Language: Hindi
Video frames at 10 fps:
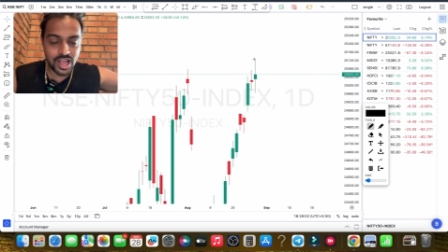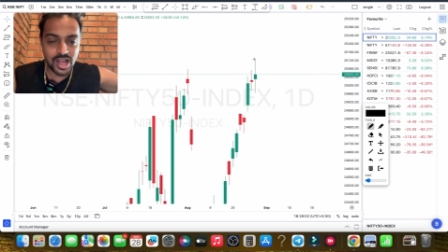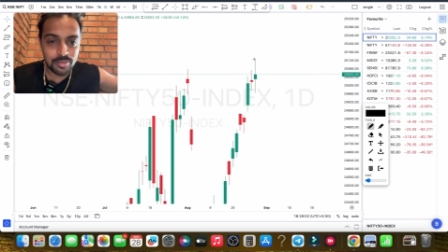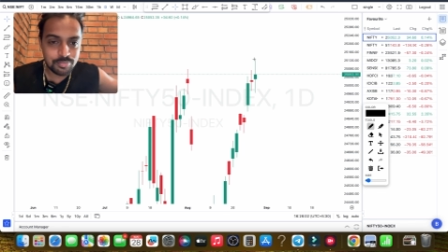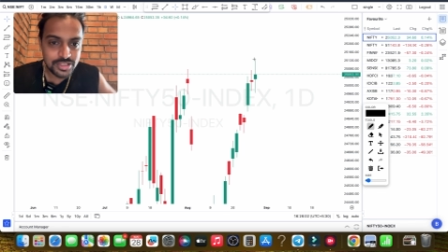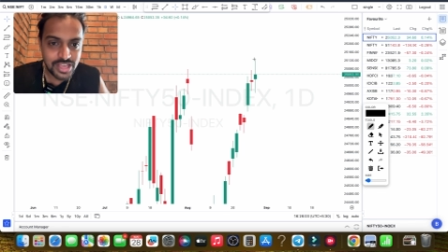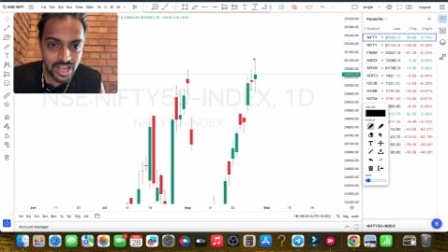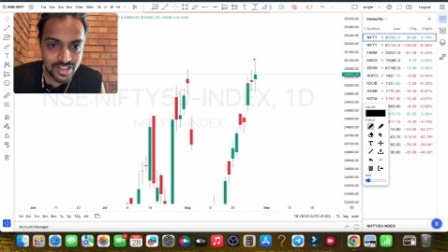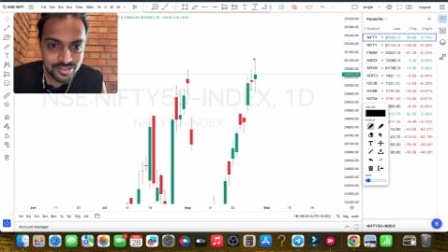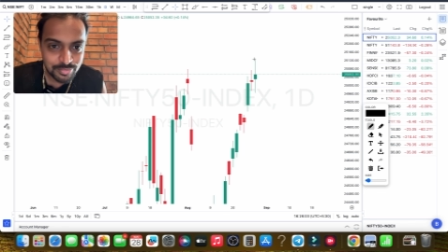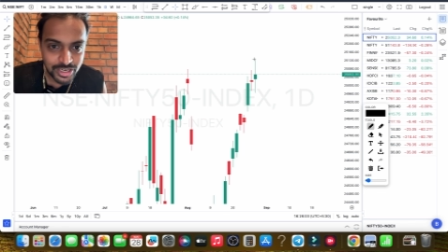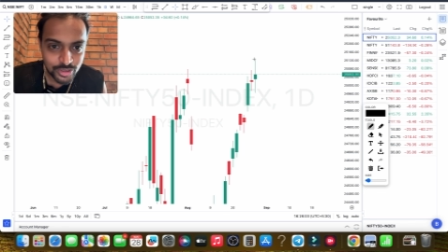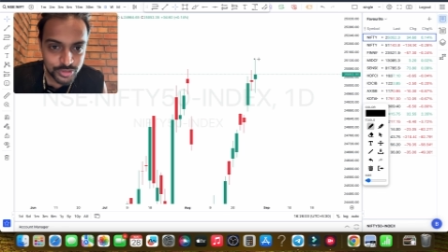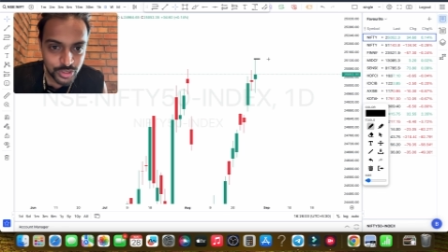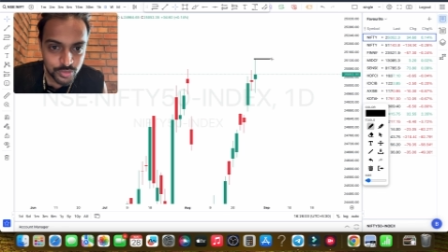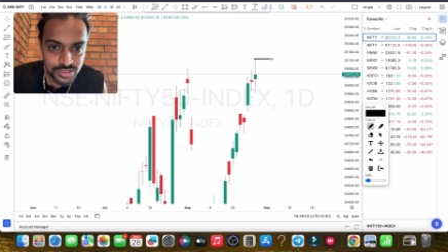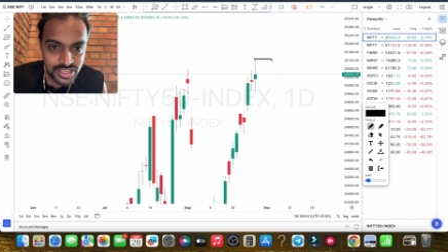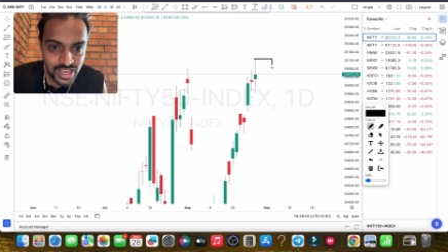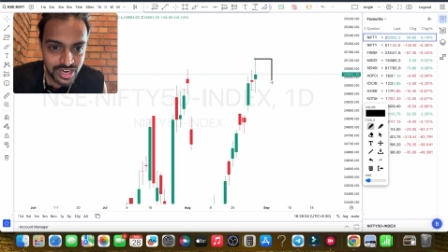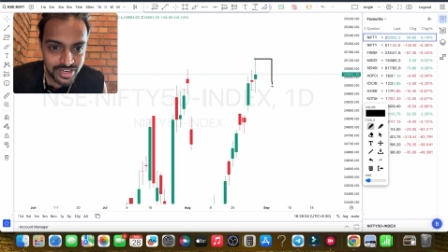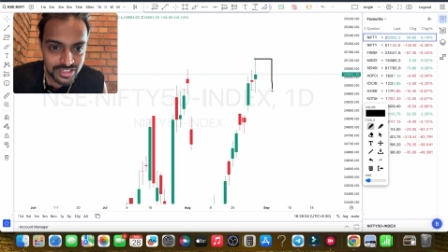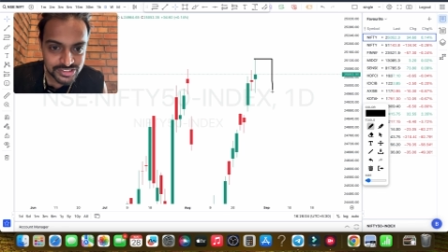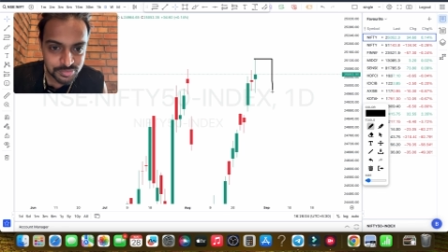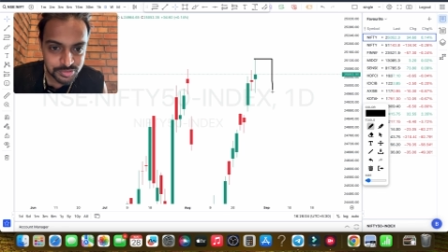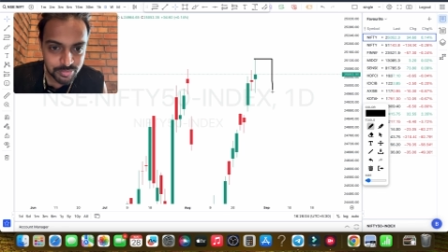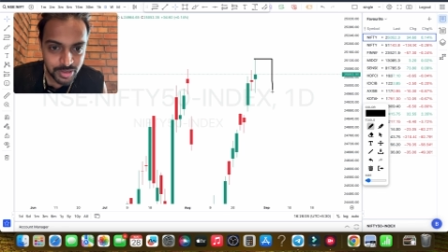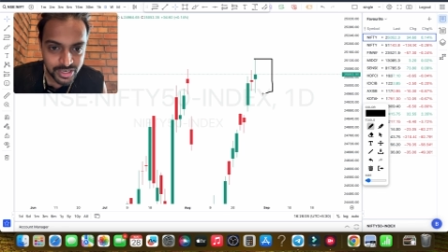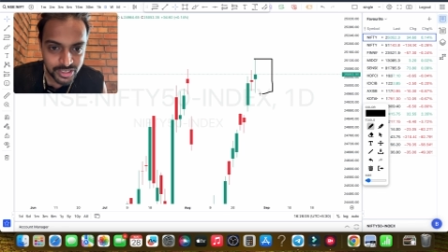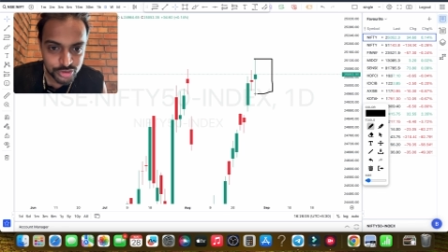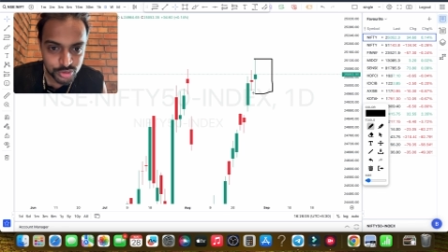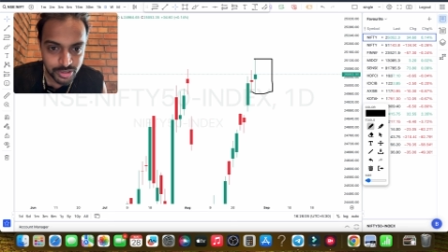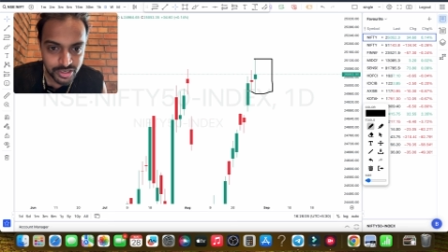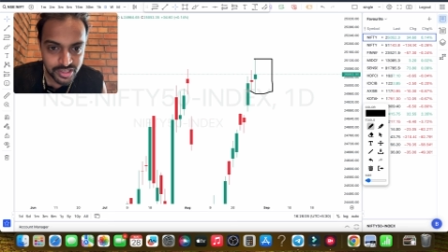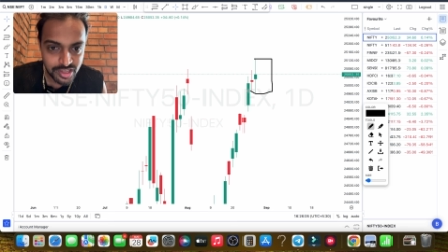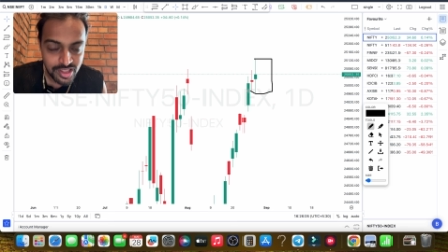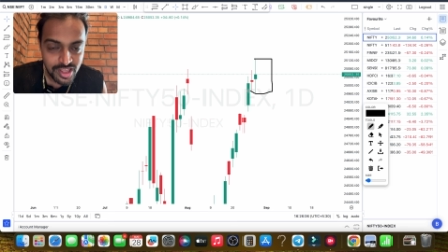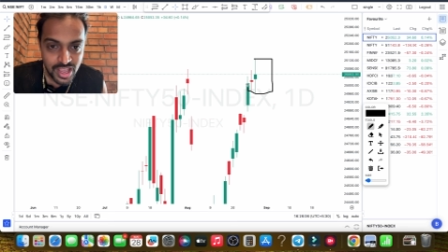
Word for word: आप यहां से मार्केट को देखो ये कैंडल जब तक मार्केट की जो बन रही है